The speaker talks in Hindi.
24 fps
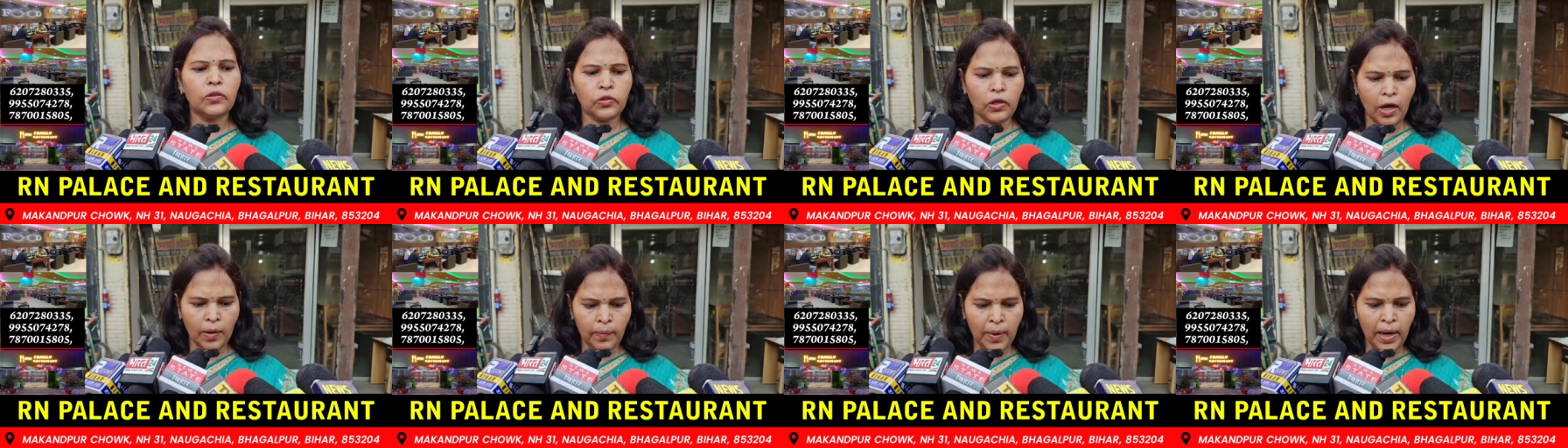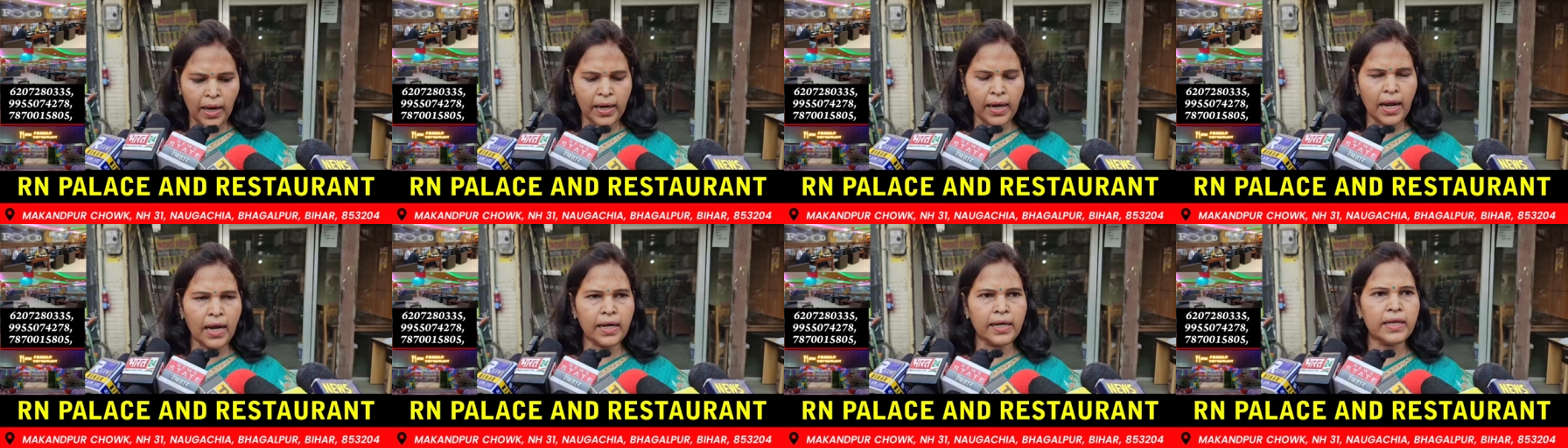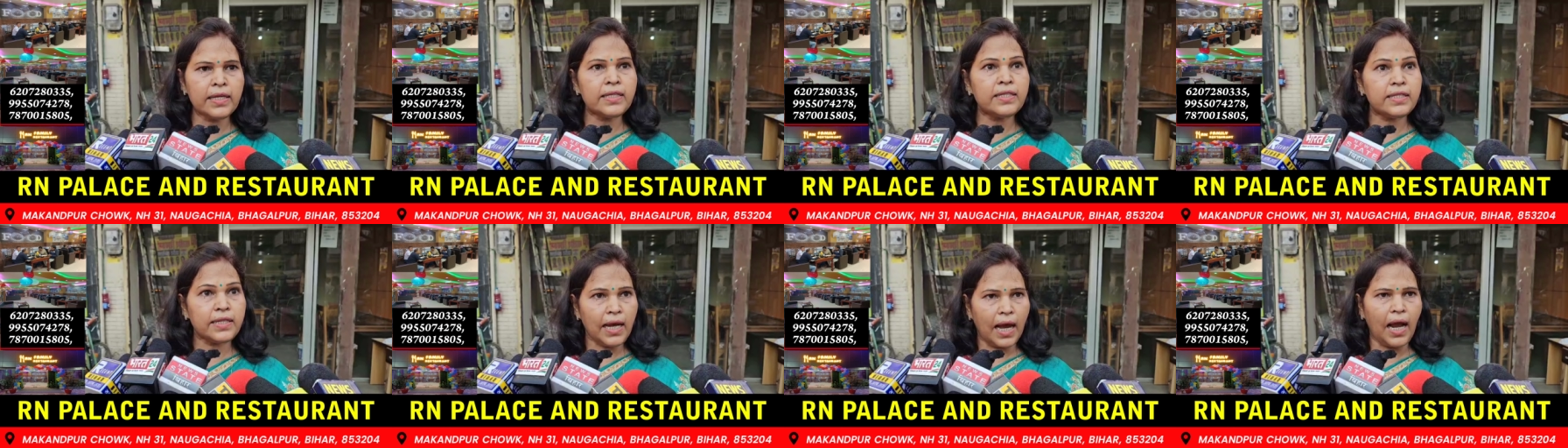तो हमारा
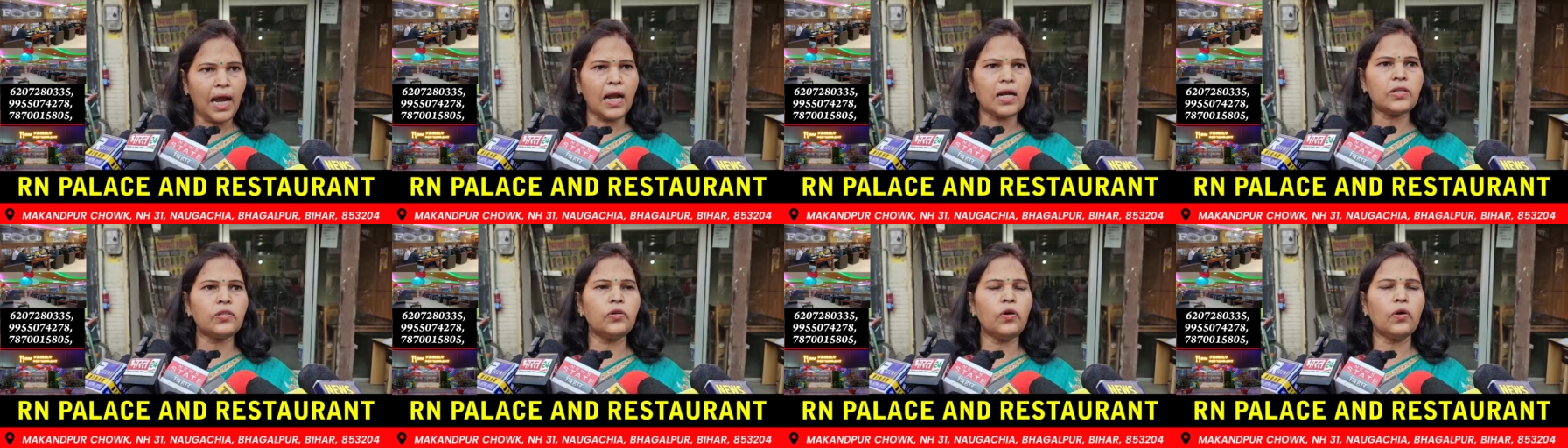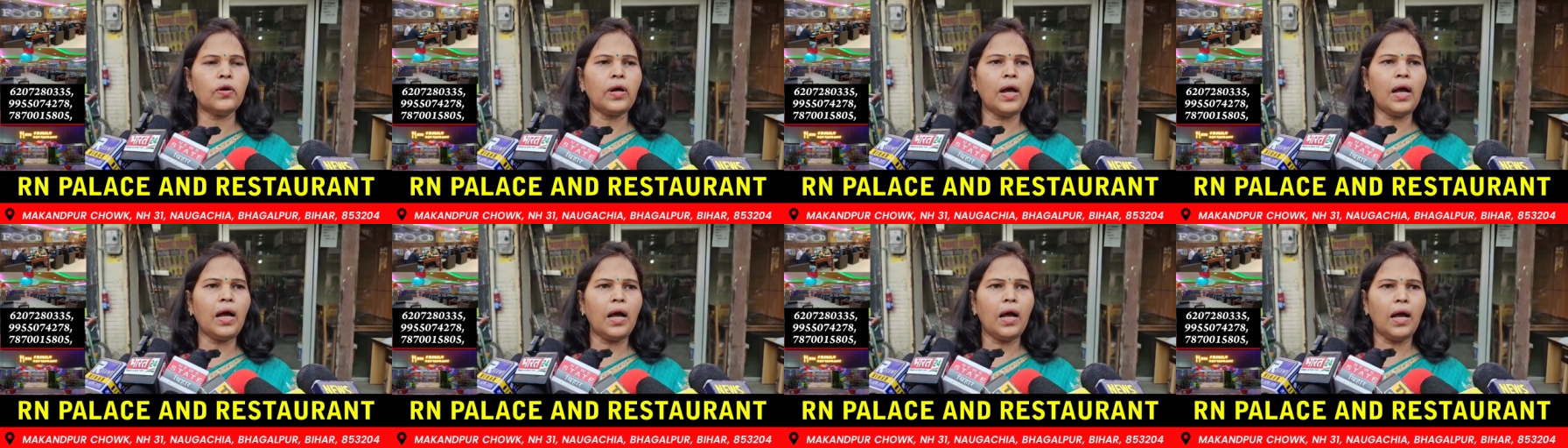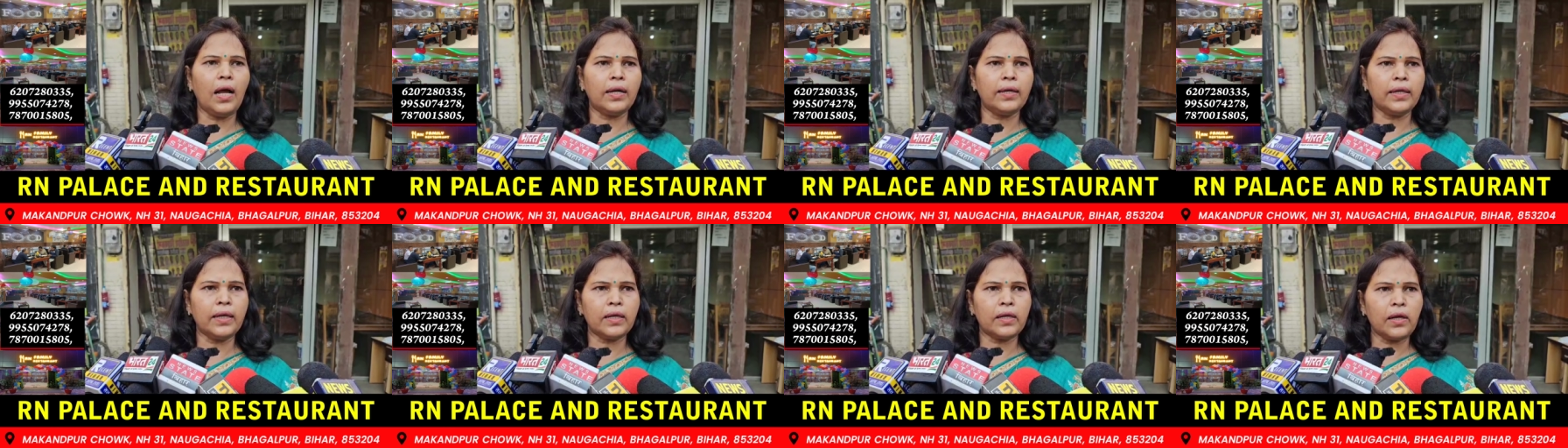रिचार्ज होगा
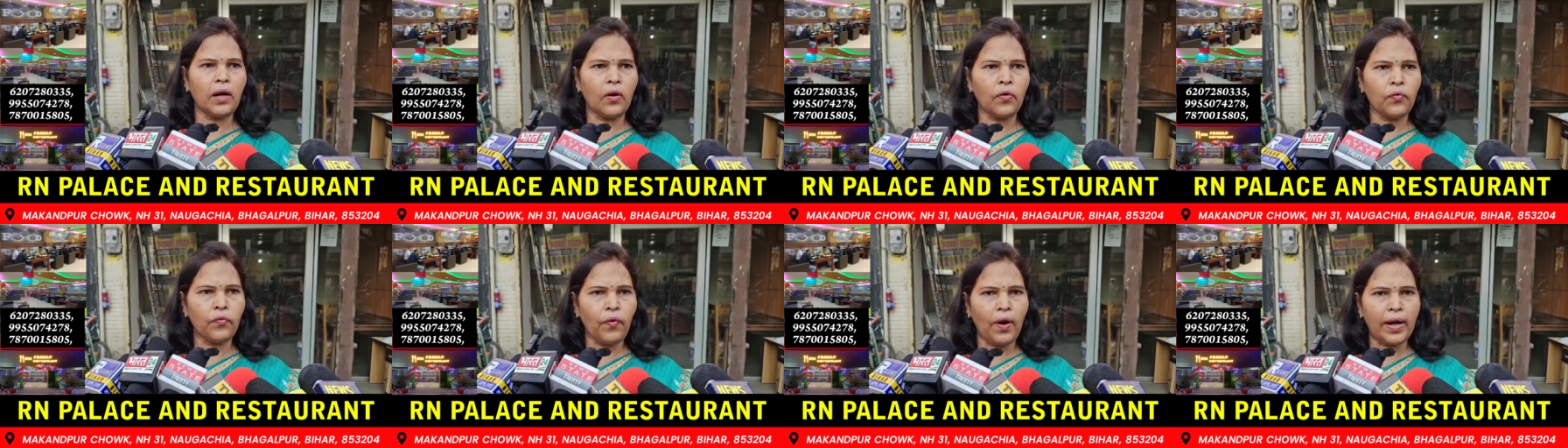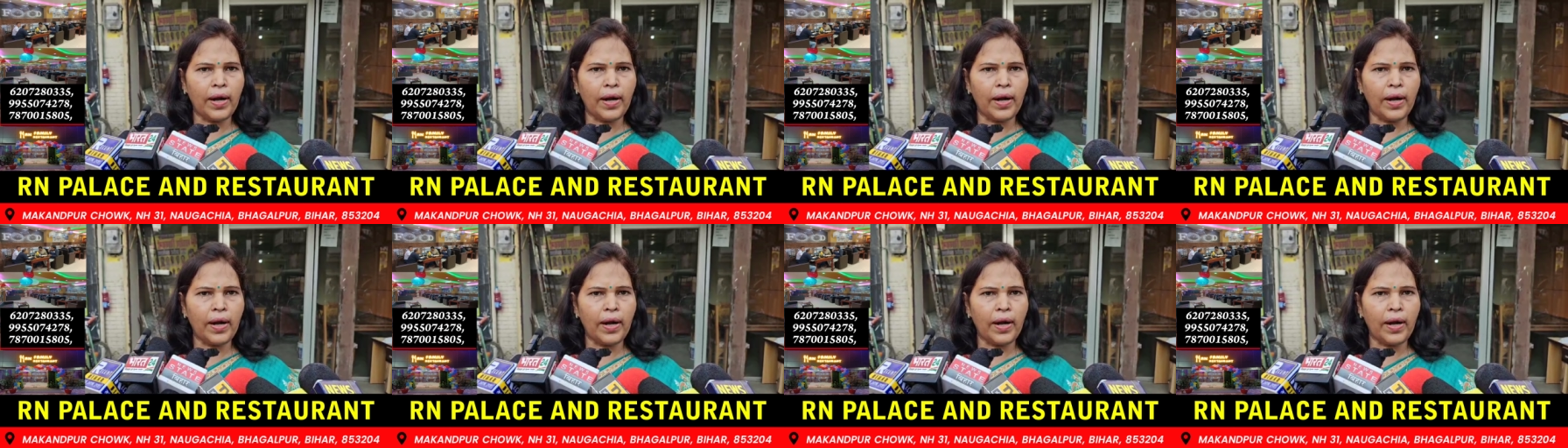अंडरग्राउंड